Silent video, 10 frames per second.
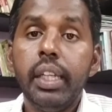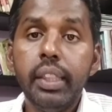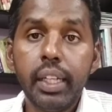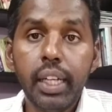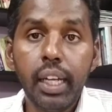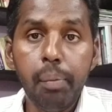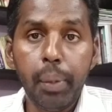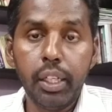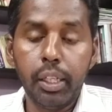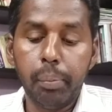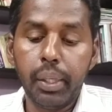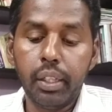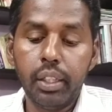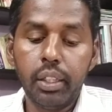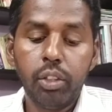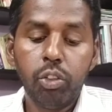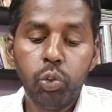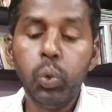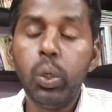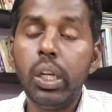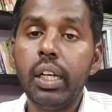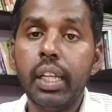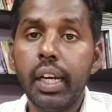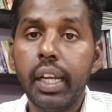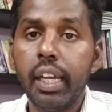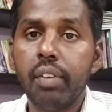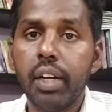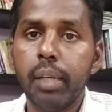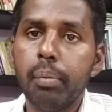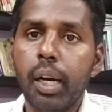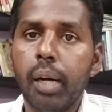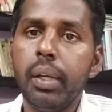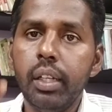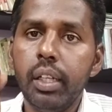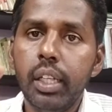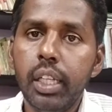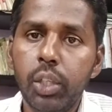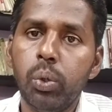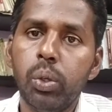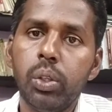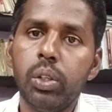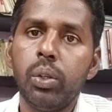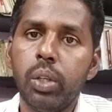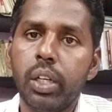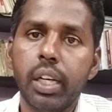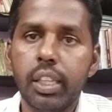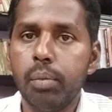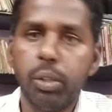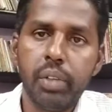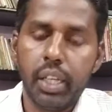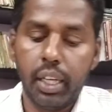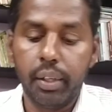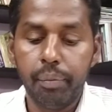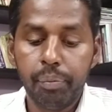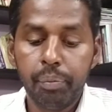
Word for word: இந்த நிலைப்பாடுக்கு பேர் சூழல் நிர்ணயவாதம் அப்படின்னு இதுக்கு ஒரு ஒரு கருத்தை முன்வைக்கிறாங்க